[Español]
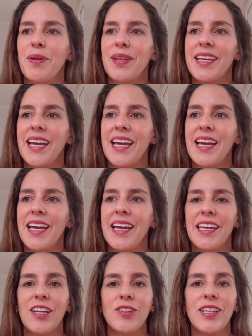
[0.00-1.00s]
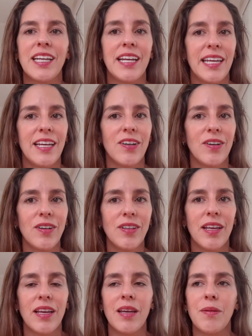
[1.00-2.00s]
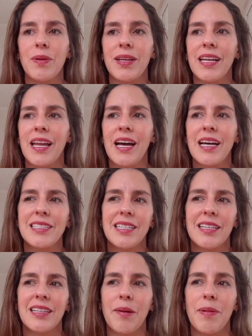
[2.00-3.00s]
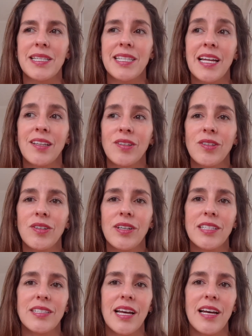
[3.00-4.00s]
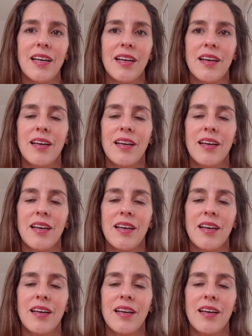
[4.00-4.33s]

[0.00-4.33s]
porque quiero tener hijos y porque la edad se está pasando quizás,